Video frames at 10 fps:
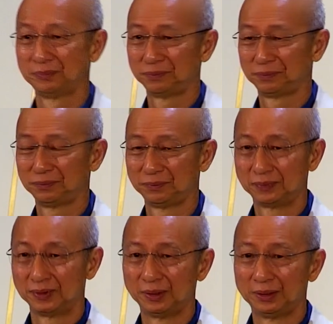
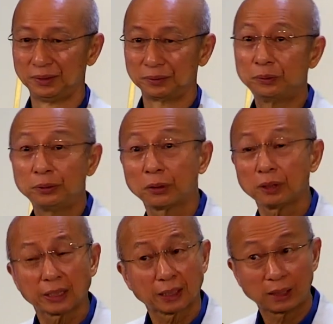So, uh,
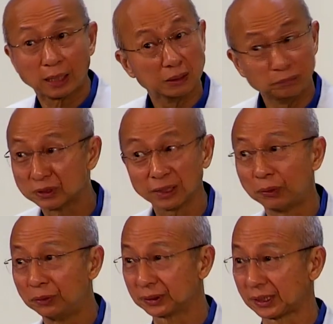kaya mo bang
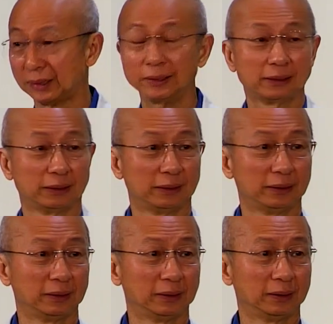pigilan ang iyong
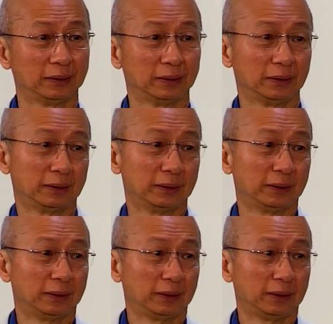sarili? Ito ang susi.